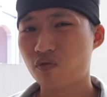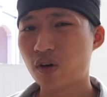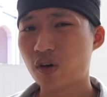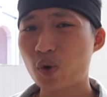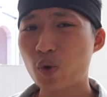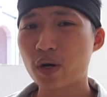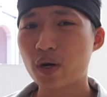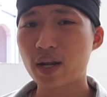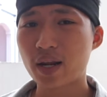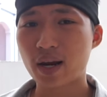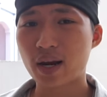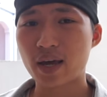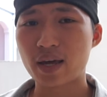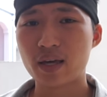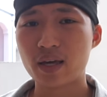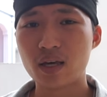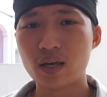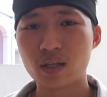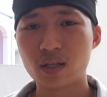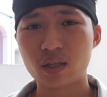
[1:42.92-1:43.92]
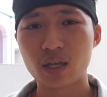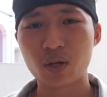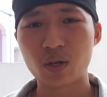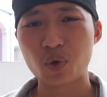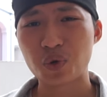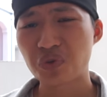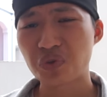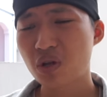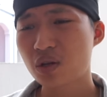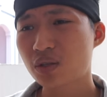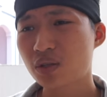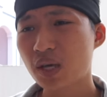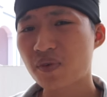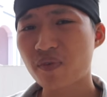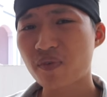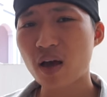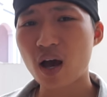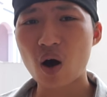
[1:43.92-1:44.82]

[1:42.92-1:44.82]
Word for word: Với nguồn điện này thì nó tương thích với